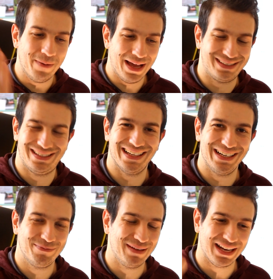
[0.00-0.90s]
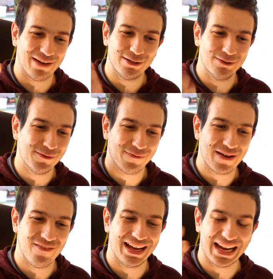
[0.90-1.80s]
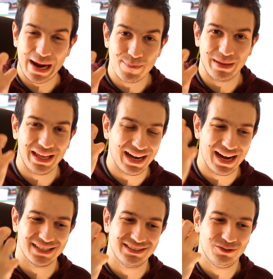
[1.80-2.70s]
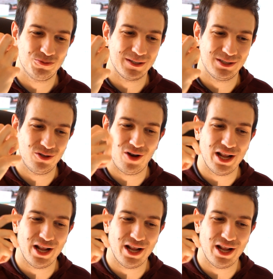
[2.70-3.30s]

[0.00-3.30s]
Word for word: mettere perché volevo farvi capire la situazione